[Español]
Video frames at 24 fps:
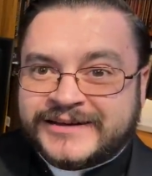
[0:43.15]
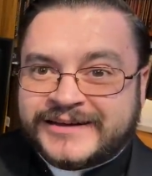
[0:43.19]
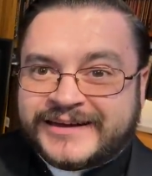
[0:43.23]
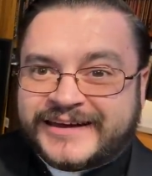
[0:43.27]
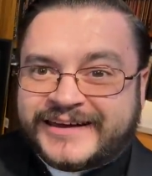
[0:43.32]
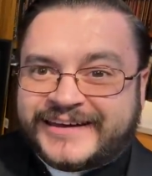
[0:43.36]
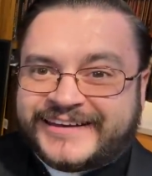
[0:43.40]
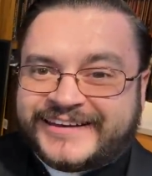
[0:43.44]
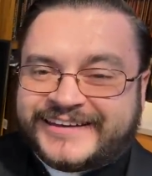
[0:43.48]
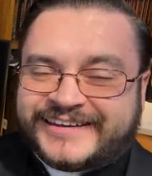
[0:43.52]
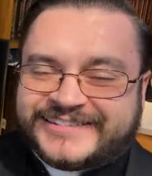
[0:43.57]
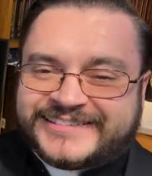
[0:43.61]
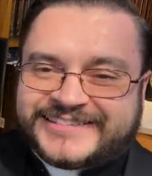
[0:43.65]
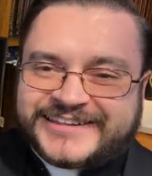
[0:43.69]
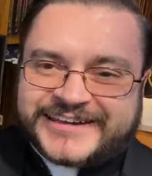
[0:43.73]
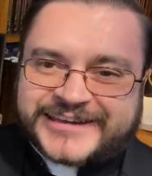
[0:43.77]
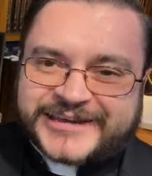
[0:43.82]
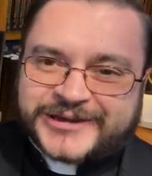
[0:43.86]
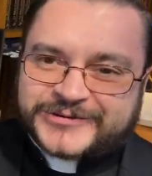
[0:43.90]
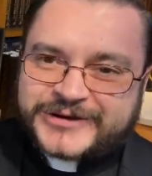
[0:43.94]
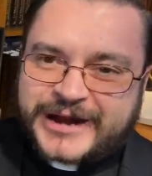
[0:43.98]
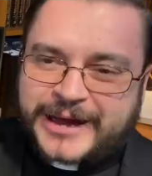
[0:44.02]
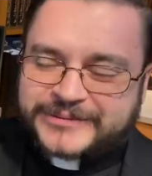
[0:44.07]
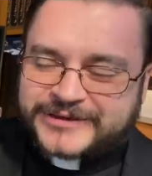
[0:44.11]
Eh,
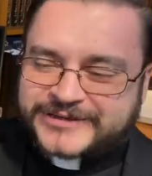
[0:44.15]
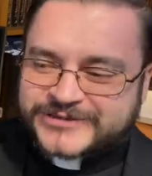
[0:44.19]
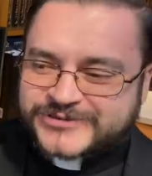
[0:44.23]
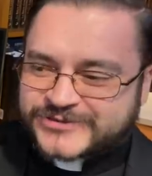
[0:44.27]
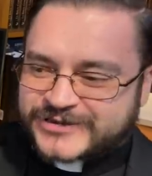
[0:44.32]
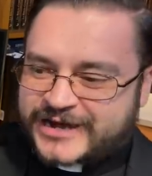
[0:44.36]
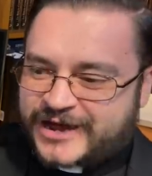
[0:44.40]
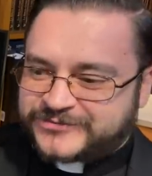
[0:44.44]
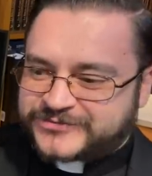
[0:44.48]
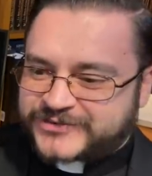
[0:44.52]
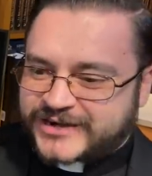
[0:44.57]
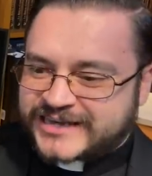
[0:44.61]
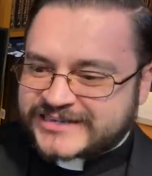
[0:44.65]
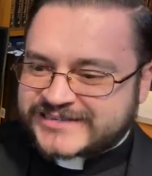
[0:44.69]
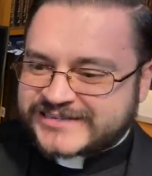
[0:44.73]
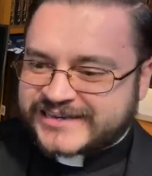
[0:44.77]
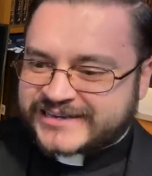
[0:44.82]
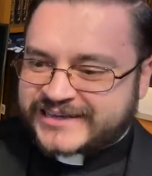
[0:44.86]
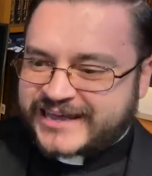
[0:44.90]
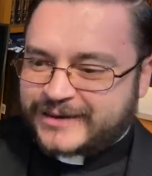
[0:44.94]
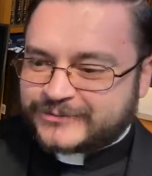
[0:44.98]
dije una vez una frase que